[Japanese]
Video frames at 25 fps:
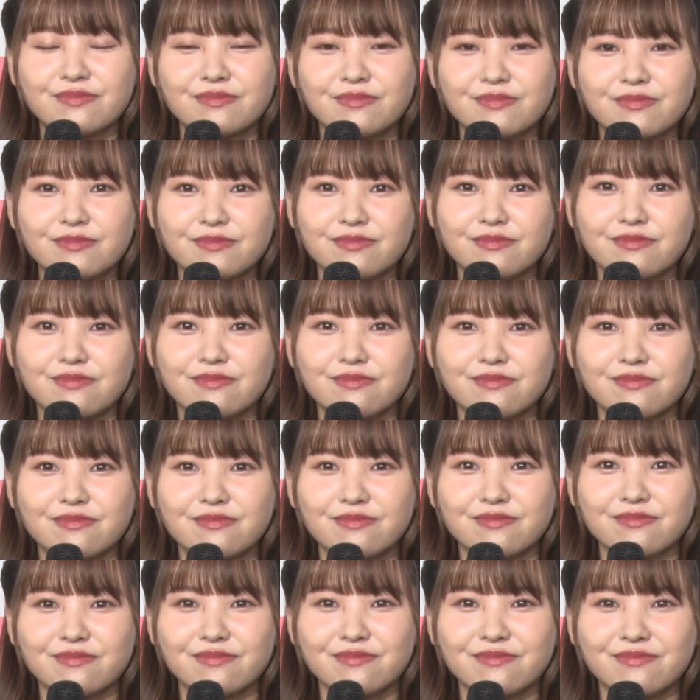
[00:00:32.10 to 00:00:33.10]
なんとなく想
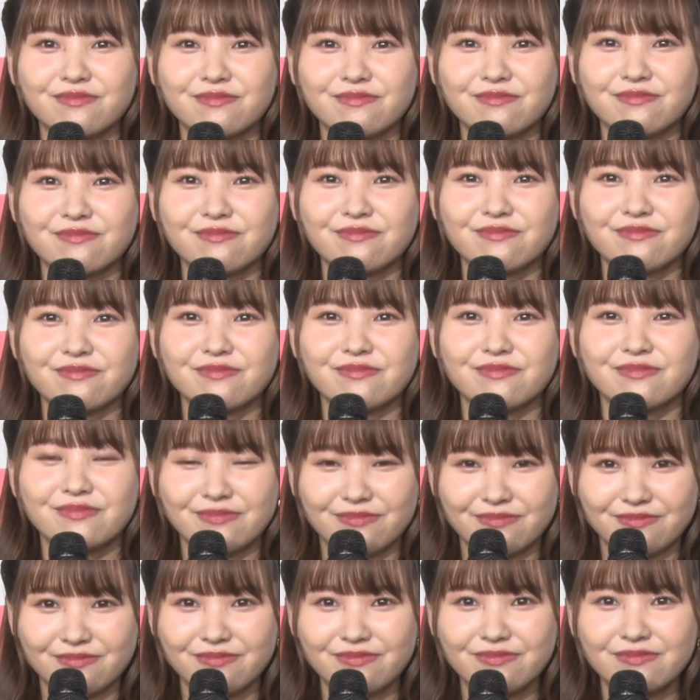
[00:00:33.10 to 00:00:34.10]
像するに
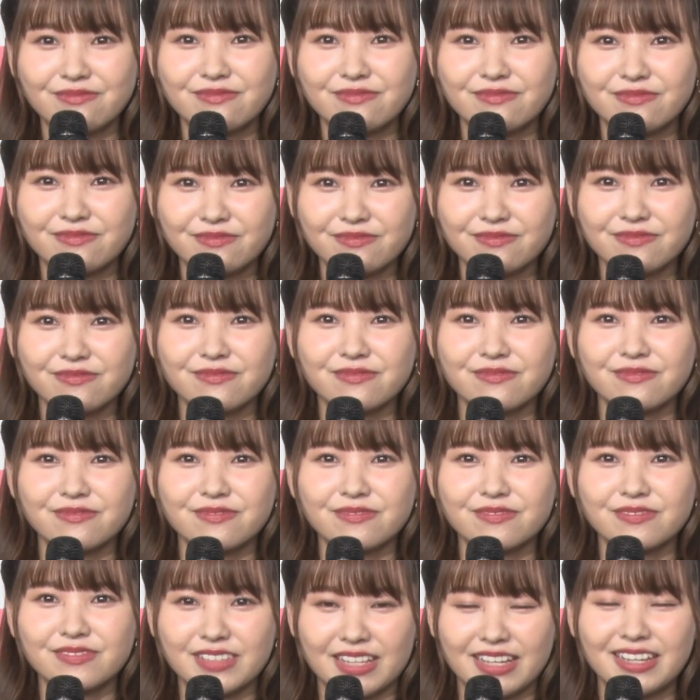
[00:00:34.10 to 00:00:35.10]
12日、
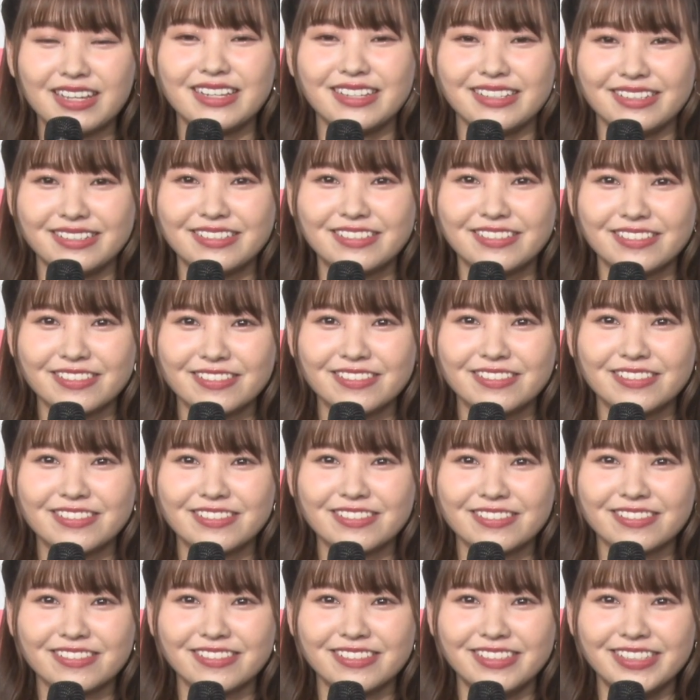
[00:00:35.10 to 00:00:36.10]
はい、当日の
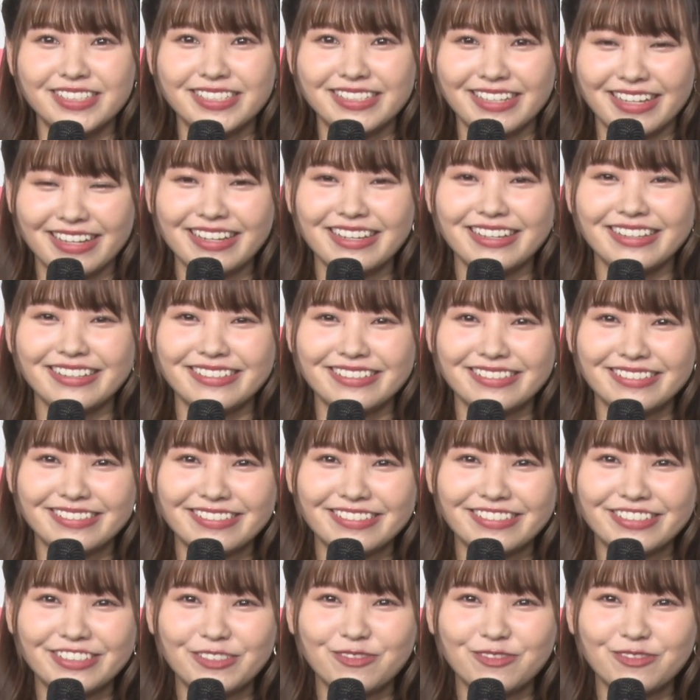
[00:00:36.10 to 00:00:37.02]
朝、はい、なんか、